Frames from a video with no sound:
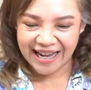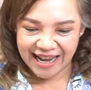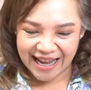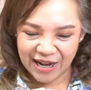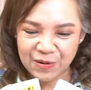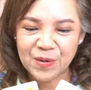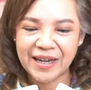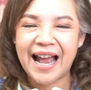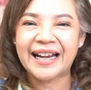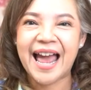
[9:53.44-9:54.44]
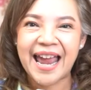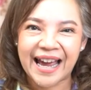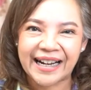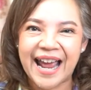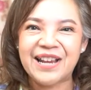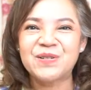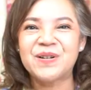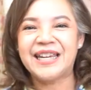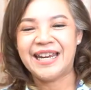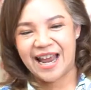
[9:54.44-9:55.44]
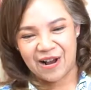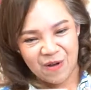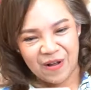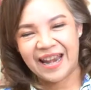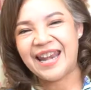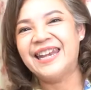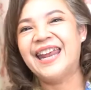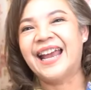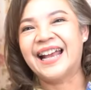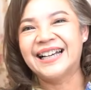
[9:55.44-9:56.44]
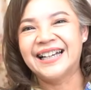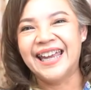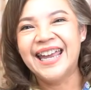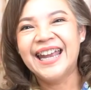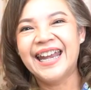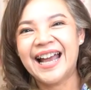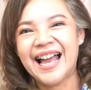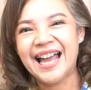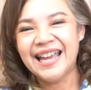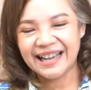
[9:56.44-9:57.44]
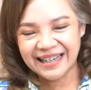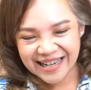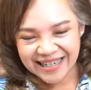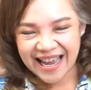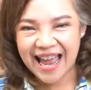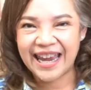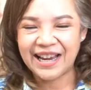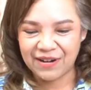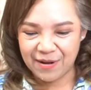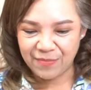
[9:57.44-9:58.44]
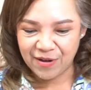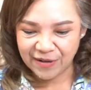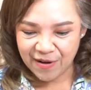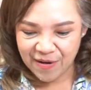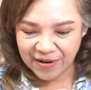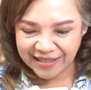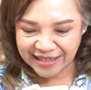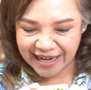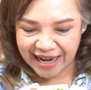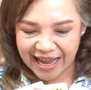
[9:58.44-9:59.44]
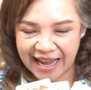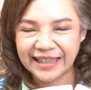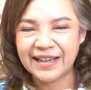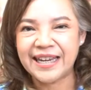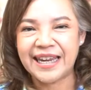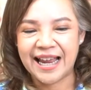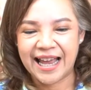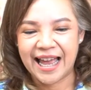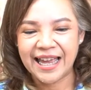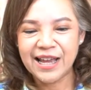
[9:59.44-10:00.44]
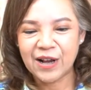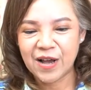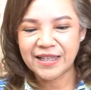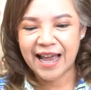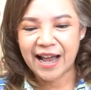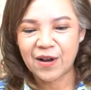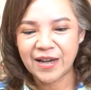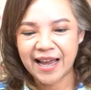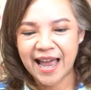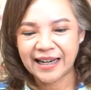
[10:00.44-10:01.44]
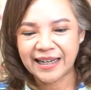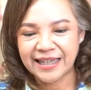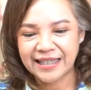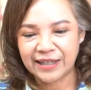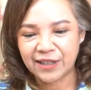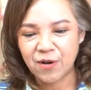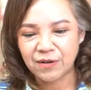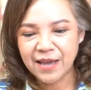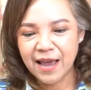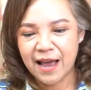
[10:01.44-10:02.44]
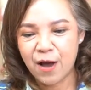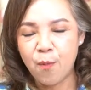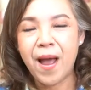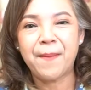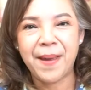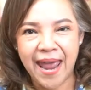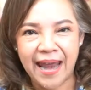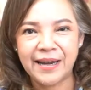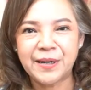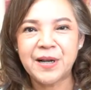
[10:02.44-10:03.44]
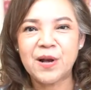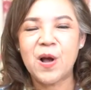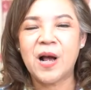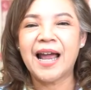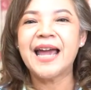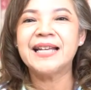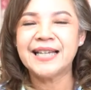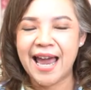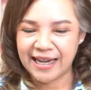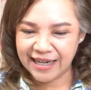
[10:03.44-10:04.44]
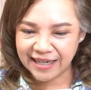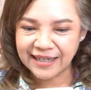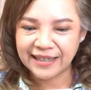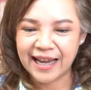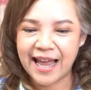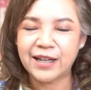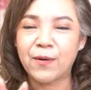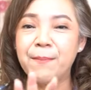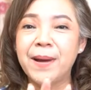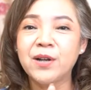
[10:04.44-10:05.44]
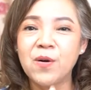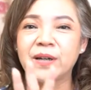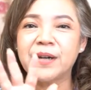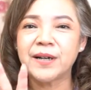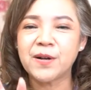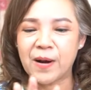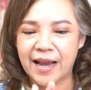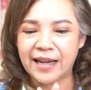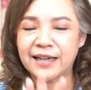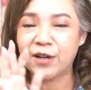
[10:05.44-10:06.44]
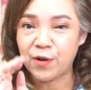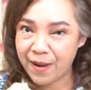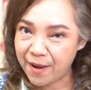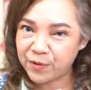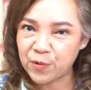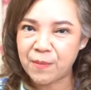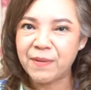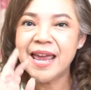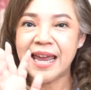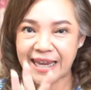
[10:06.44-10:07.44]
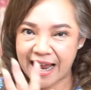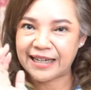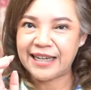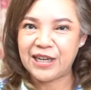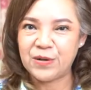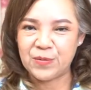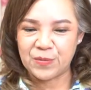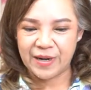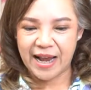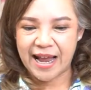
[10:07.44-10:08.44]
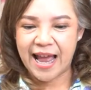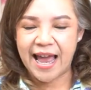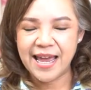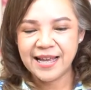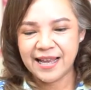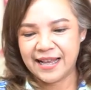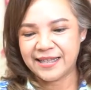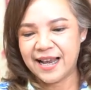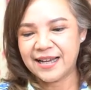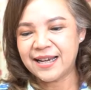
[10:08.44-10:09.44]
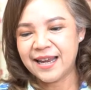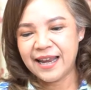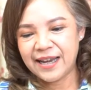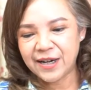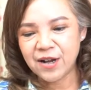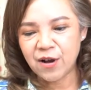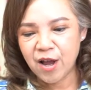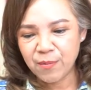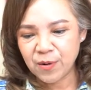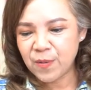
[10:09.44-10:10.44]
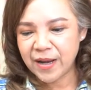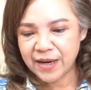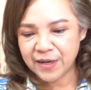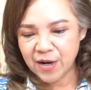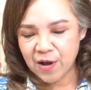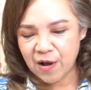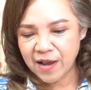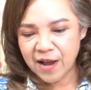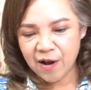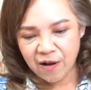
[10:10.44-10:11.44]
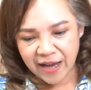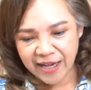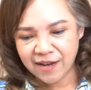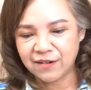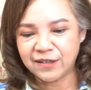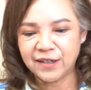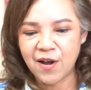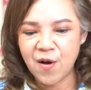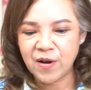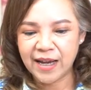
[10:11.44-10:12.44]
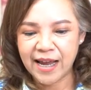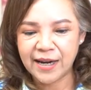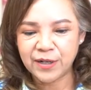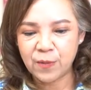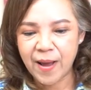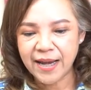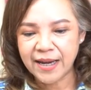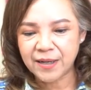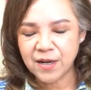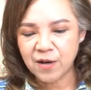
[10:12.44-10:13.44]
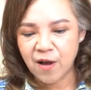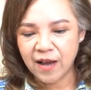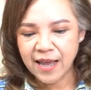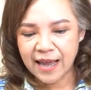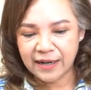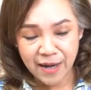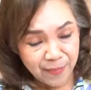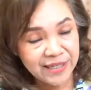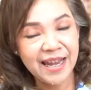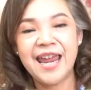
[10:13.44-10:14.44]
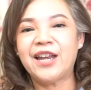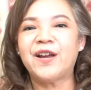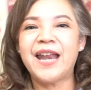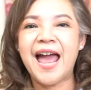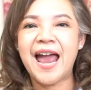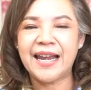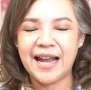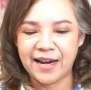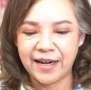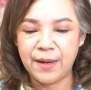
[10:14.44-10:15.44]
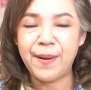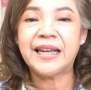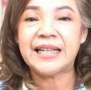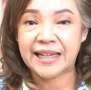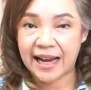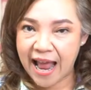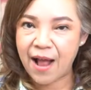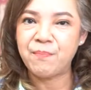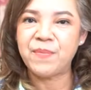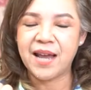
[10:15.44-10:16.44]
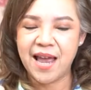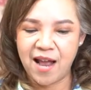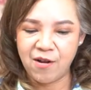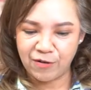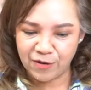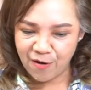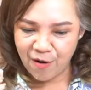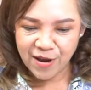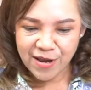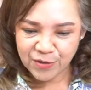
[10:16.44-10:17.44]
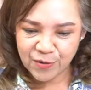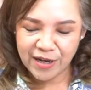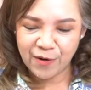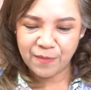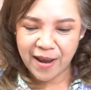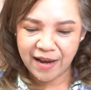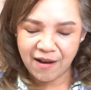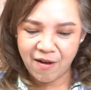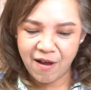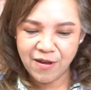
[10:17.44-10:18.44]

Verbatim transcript: นะคะลูกอยากได้อะไรช่วงนี้เนี่ยของเล่นเด็กเอ่ยนะคะเครื่องใช้เกี่ยวกับน้องๆเอ่ยนะคะตอนนี้ละค่ะก็จะค่อนข้างที่จะต้องวางแผนในเรื่องของค่าใช้ยนิดนึงนะคะแต่ความมั่นคงในเรื่องของการเงินโดยภาพรวมยังดีอยู่นะคะเสียเงินในเรื่องของครอบครัวในเรื่องของของเล่นของน้องๆนะคะหรือว่าในเรื่องของเรียนพิเศษก็ได้นะคะอะไรที่เป็นกิจกรรมนะคะของน้องๆช่วงนี้คุณแม่ก็